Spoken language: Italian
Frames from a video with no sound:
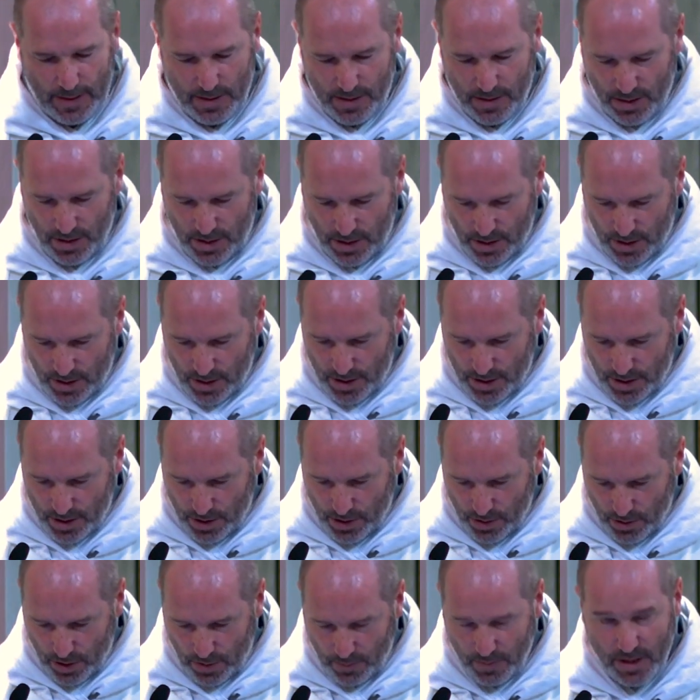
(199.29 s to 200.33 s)
Ci dice il
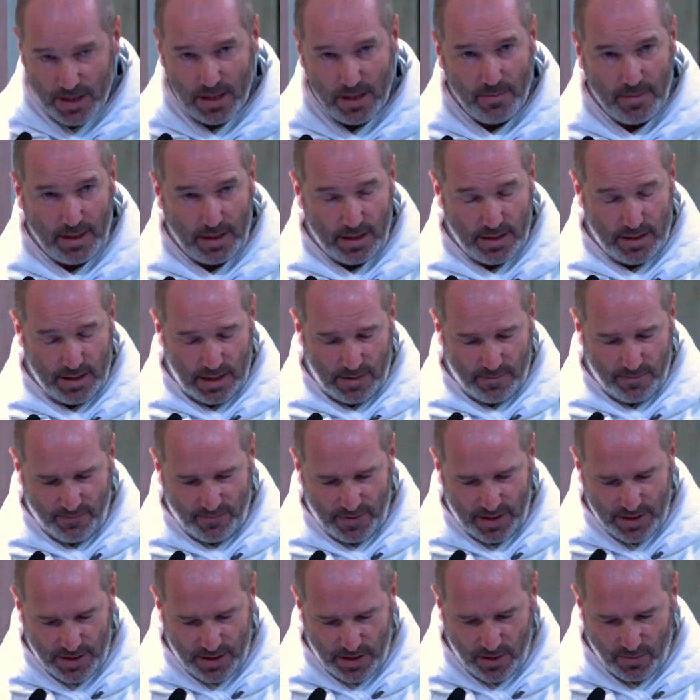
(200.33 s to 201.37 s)
Signore, mi sembra che sia
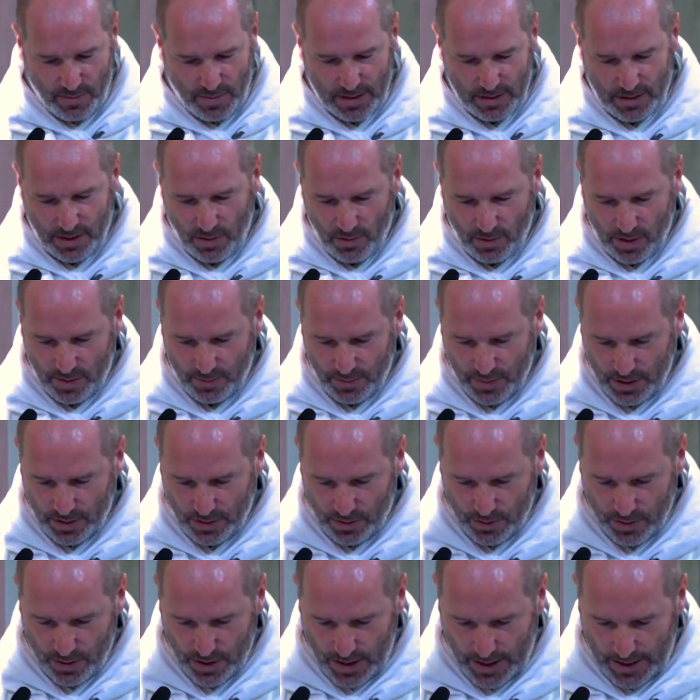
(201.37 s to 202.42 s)
Vangelo Matteo
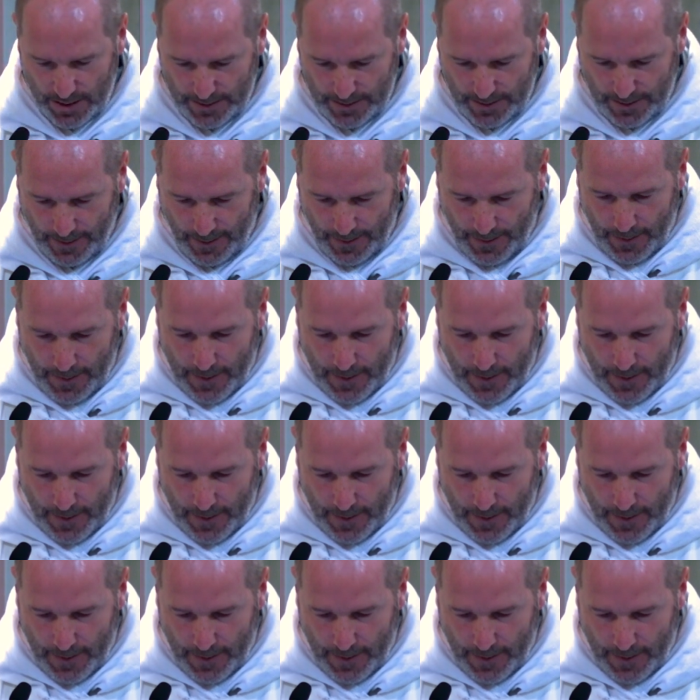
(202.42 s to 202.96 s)
capitolo 7